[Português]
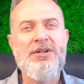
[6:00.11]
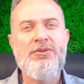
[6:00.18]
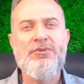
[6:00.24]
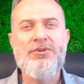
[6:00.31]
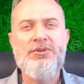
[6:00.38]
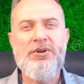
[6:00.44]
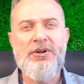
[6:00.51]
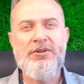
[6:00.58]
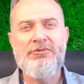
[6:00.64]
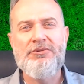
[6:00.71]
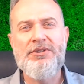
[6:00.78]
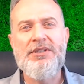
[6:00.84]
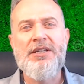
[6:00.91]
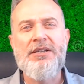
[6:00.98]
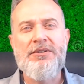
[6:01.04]
os
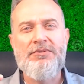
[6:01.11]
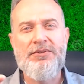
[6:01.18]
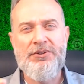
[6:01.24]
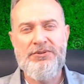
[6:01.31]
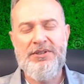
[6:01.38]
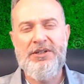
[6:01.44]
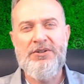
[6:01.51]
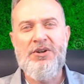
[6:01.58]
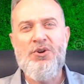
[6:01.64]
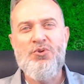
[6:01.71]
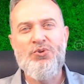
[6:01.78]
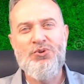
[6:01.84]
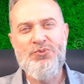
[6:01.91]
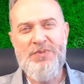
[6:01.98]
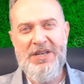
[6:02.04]
royalties vão ser
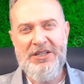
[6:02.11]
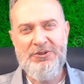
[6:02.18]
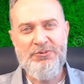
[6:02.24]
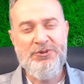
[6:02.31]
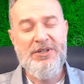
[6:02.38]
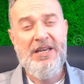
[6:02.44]
os mesmos.